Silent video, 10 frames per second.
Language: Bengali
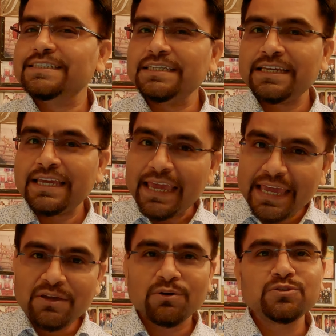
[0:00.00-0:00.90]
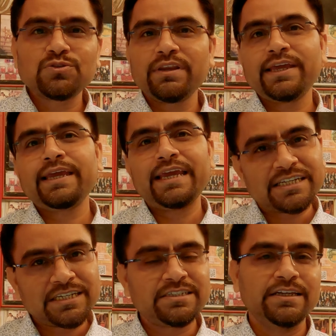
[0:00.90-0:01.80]
যিনি এই অঞ্চলে
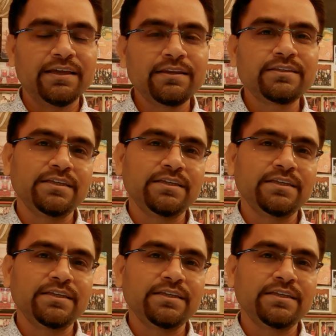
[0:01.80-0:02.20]
এসেছিলেন